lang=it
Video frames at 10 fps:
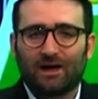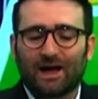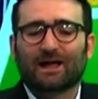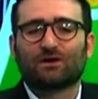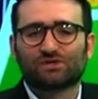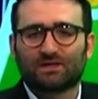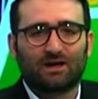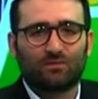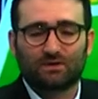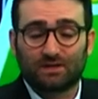a causa
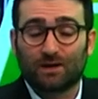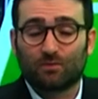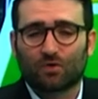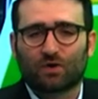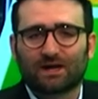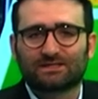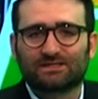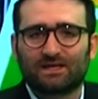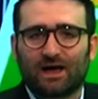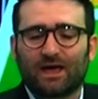della, della
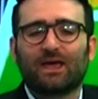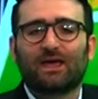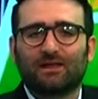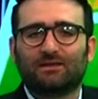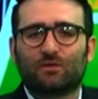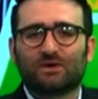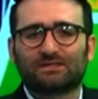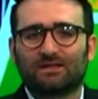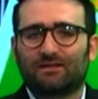burocrazia e, di questi